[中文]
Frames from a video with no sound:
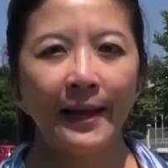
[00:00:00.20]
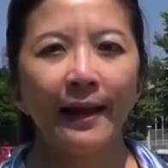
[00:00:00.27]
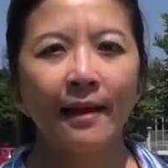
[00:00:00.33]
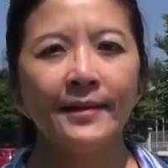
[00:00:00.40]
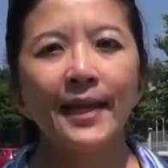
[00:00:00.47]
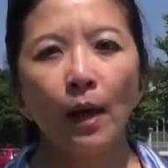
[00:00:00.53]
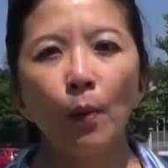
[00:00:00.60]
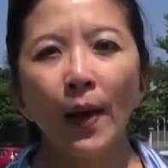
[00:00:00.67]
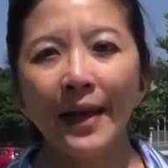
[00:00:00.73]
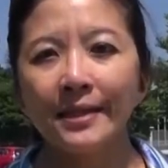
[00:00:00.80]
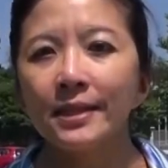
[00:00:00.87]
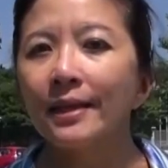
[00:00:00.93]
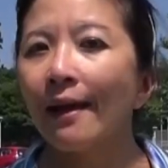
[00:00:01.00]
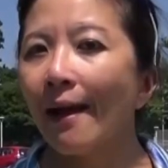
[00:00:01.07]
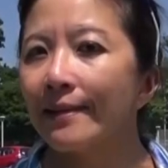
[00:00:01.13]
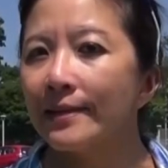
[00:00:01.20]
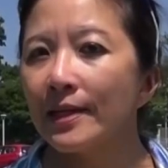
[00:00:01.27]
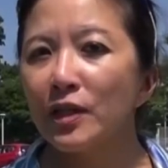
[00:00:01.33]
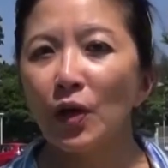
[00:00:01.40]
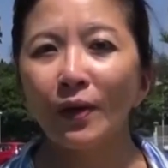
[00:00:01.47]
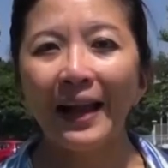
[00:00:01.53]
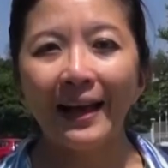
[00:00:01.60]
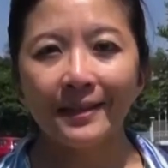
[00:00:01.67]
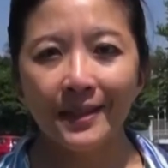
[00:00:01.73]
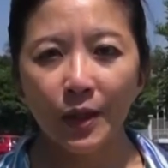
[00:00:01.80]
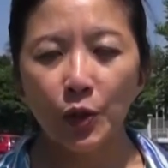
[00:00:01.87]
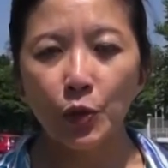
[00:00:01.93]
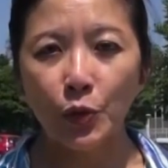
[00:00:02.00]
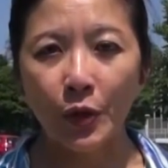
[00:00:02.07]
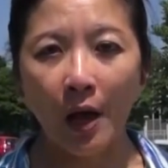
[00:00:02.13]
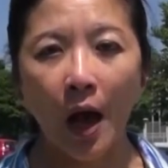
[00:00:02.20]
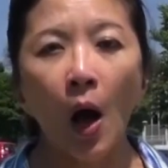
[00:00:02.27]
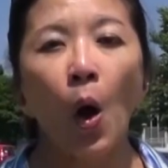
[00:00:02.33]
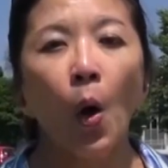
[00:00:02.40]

才刚在威斯康星州拉新郡